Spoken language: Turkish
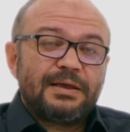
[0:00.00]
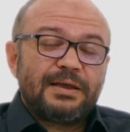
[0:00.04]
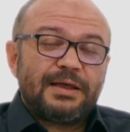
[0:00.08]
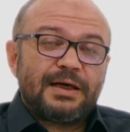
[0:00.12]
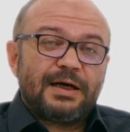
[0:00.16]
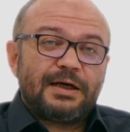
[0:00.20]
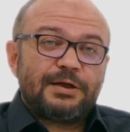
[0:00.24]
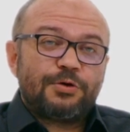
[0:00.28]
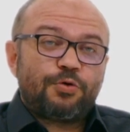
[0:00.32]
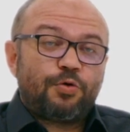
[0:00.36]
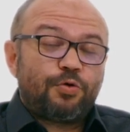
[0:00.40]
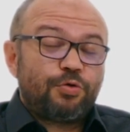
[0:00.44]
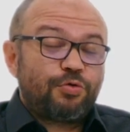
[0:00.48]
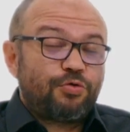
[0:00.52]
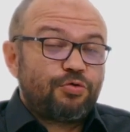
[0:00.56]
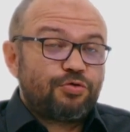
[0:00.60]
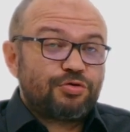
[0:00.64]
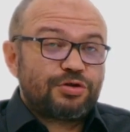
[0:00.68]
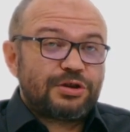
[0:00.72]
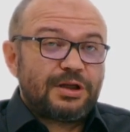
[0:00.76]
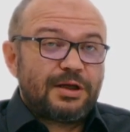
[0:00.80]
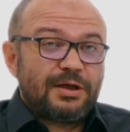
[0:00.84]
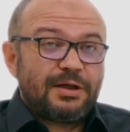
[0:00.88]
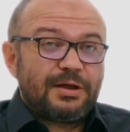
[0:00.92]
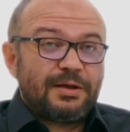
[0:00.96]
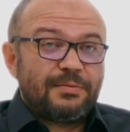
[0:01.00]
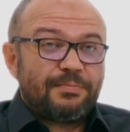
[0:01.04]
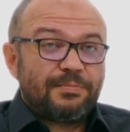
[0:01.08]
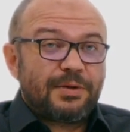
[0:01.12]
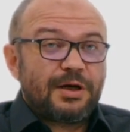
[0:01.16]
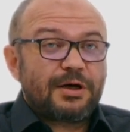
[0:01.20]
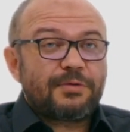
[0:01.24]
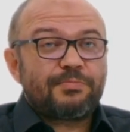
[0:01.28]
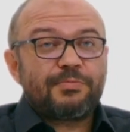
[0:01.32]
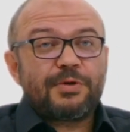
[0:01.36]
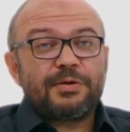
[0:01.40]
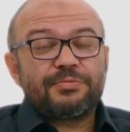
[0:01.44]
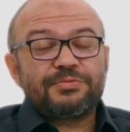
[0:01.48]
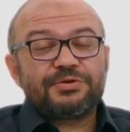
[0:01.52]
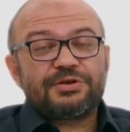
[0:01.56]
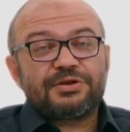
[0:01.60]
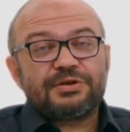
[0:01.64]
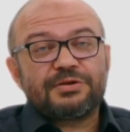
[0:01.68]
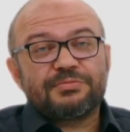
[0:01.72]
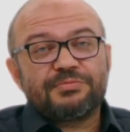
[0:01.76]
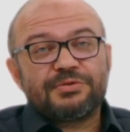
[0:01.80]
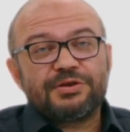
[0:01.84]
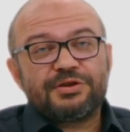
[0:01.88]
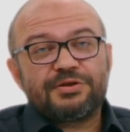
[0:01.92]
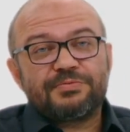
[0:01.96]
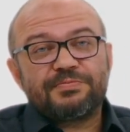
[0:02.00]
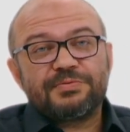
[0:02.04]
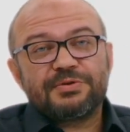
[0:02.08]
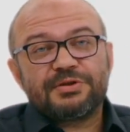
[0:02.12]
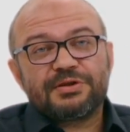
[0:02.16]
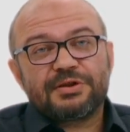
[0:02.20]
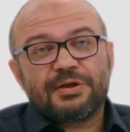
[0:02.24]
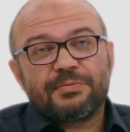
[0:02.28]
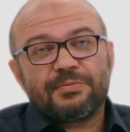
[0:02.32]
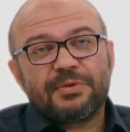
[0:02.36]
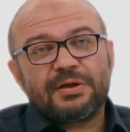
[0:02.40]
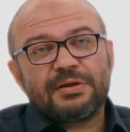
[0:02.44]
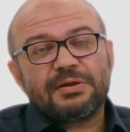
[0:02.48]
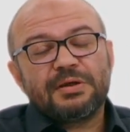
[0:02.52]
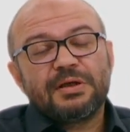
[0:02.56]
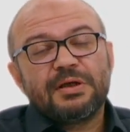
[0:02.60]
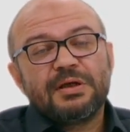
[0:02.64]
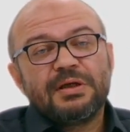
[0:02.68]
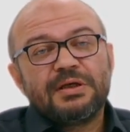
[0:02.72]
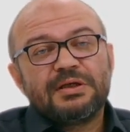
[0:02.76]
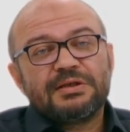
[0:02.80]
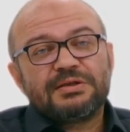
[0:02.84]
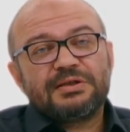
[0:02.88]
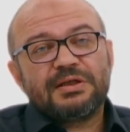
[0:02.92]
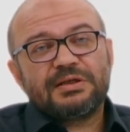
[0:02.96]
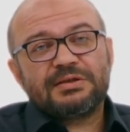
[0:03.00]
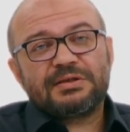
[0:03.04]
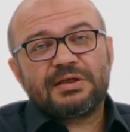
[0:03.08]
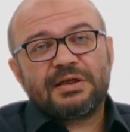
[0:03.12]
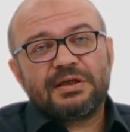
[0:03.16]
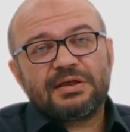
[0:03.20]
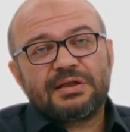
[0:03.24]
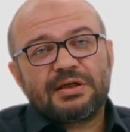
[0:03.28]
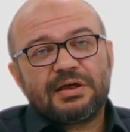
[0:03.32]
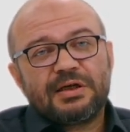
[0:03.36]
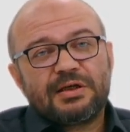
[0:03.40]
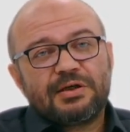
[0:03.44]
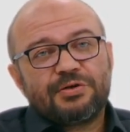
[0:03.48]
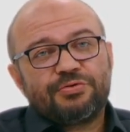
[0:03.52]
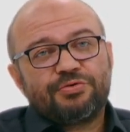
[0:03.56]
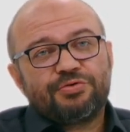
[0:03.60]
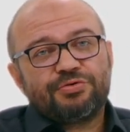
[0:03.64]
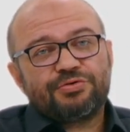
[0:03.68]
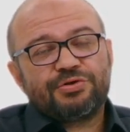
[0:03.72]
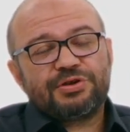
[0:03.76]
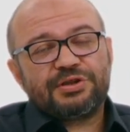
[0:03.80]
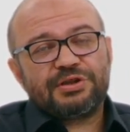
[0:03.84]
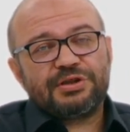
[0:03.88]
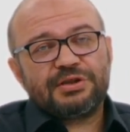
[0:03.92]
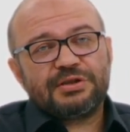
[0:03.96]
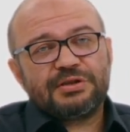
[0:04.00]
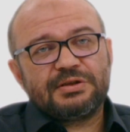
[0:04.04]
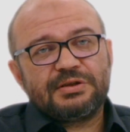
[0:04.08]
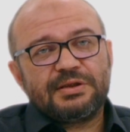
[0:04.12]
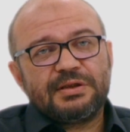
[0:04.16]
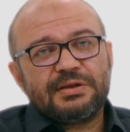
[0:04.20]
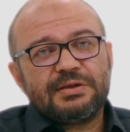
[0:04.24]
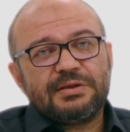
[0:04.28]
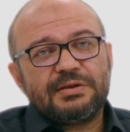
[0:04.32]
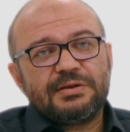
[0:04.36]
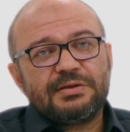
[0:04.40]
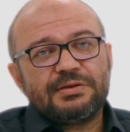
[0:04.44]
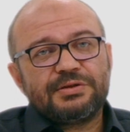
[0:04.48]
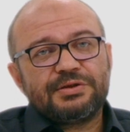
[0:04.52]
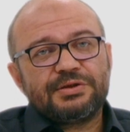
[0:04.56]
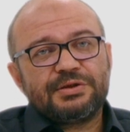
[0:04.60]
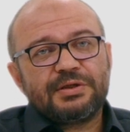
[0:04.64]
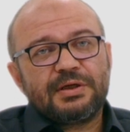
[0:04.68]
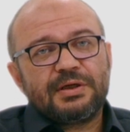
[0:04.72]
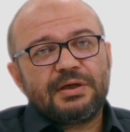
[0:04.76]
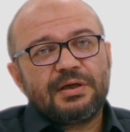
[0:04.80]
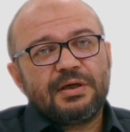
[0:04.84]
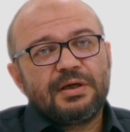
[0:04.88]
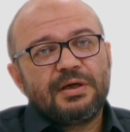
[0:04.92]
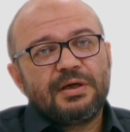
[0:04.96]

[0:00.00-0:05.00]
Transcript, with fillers: Yani o gözle bakmamıştım hiçbir zaman. Sezai Karakoç şiiri denilince